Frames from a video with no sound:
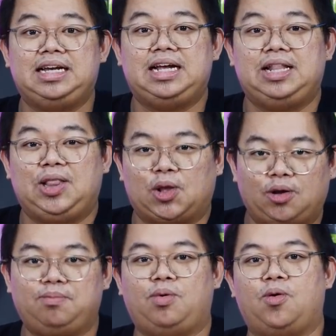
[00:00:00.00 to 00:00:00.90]
อโน้
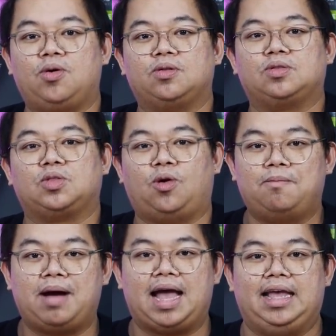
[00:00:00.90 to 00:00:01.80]
ตบุ๊กตัว
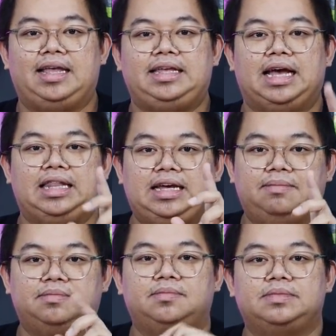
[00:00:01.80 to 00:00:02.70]
ใหม่ อย่าลืม
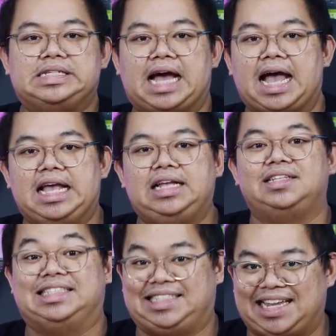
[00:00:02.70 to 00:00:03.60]
ใช้
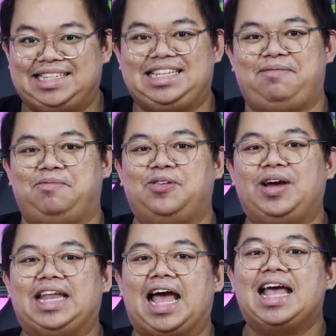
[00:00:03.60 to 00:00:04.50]
Gen 10 ด้วย
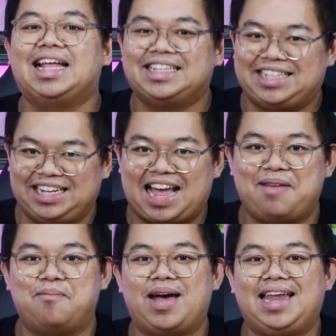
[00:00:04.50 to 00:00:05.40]
นะ จะได้
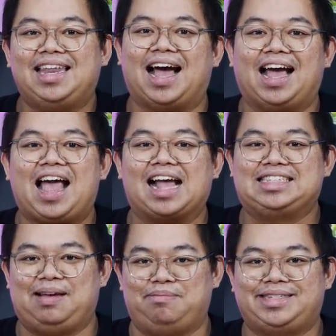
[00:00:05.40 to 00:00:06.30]
ไม่หลังหัก
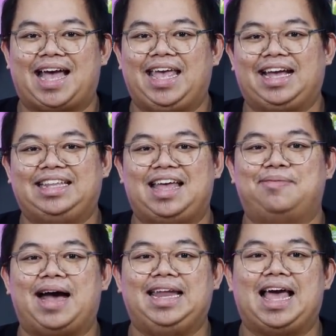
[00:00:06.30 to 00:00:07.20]
เจ็บใจกันใน
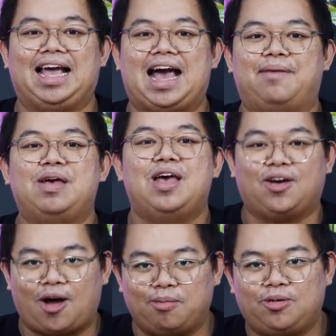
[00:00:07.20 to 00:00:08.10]
ภายหลังครับ
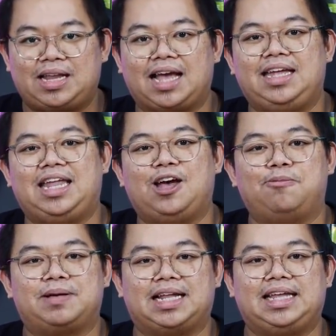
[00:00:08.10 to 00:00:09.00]
ขอบคุณทาง Intel
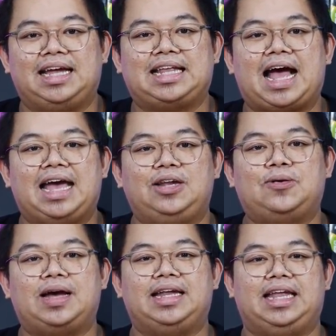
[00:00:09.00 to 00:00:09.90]
ประเทศไทย
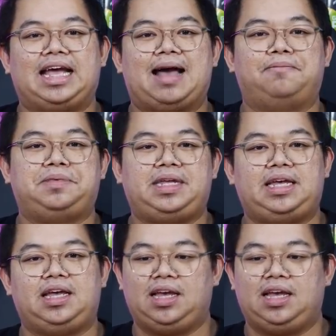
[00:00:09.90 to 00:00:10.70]
ด้วยนะครับ ที่